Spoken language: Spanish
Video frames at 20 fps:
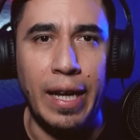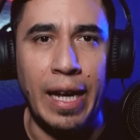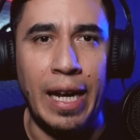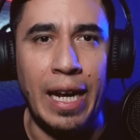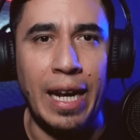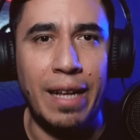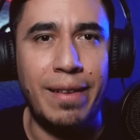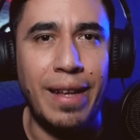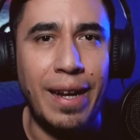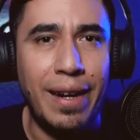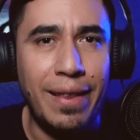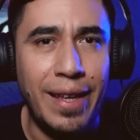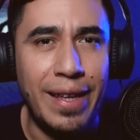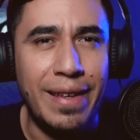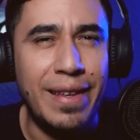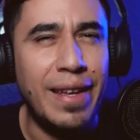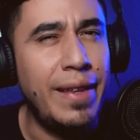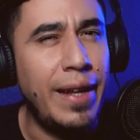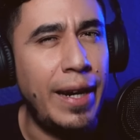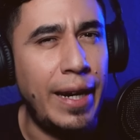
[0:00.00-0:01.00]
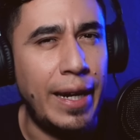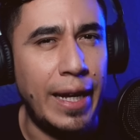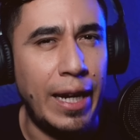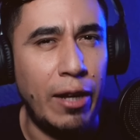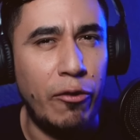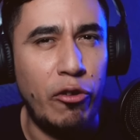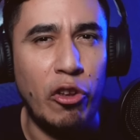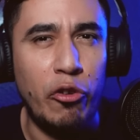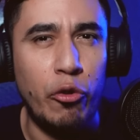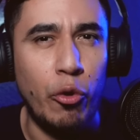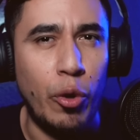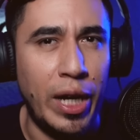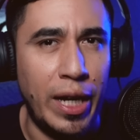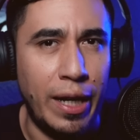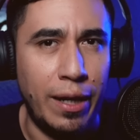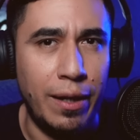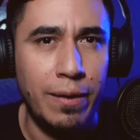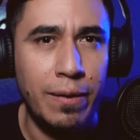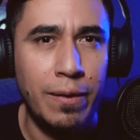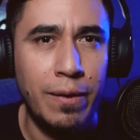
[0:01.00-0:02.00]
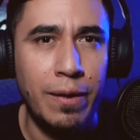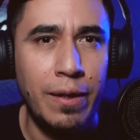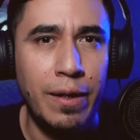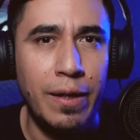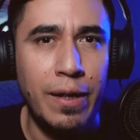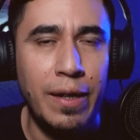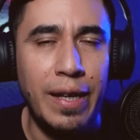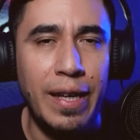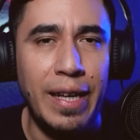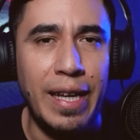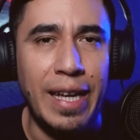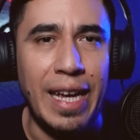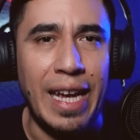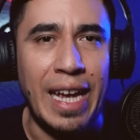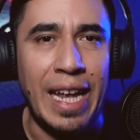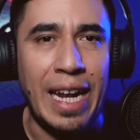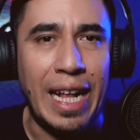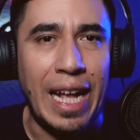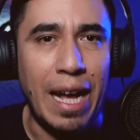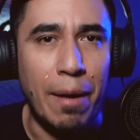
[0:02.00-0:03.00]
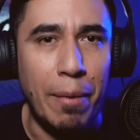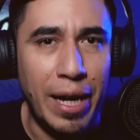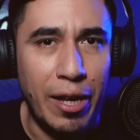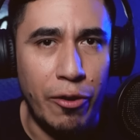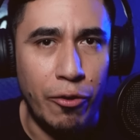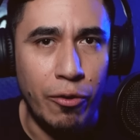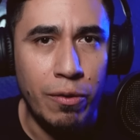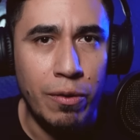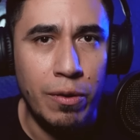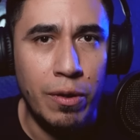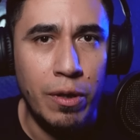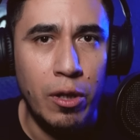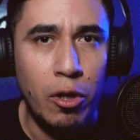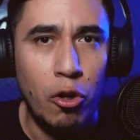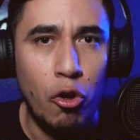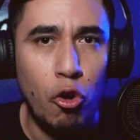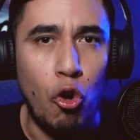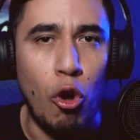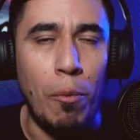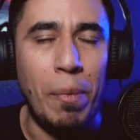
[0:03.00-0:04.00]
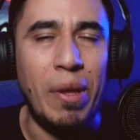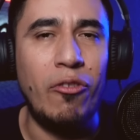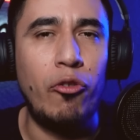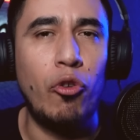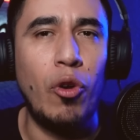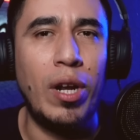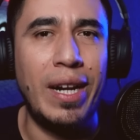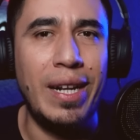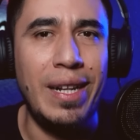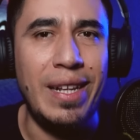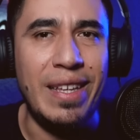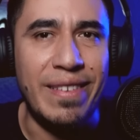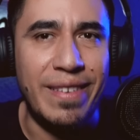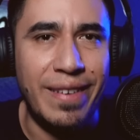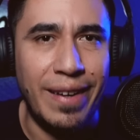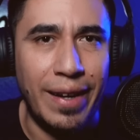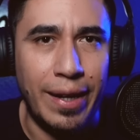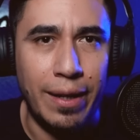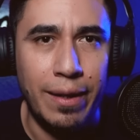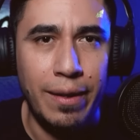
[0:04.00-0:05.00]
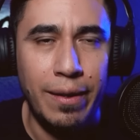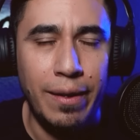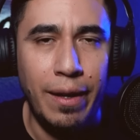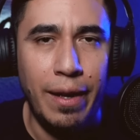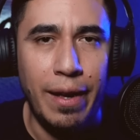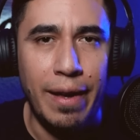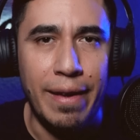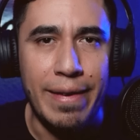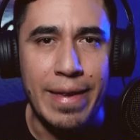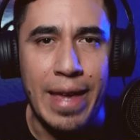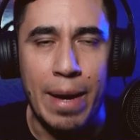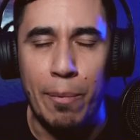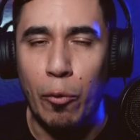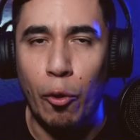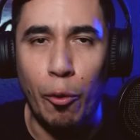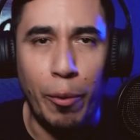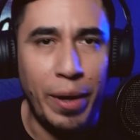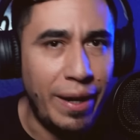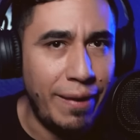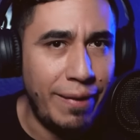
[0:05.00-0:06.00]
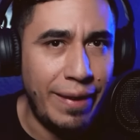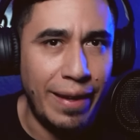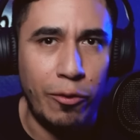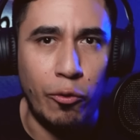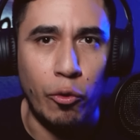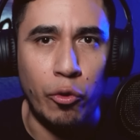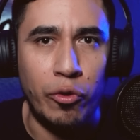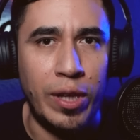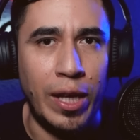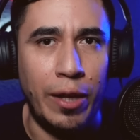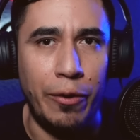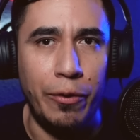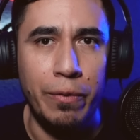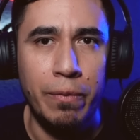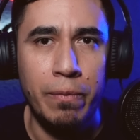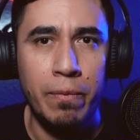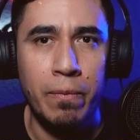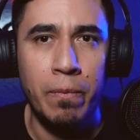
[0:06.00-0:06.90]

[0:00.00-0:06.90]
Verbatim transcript: En la tarde, ya de regreso a su hogar, el caballo comenzó a relinchar y a moverse asustado.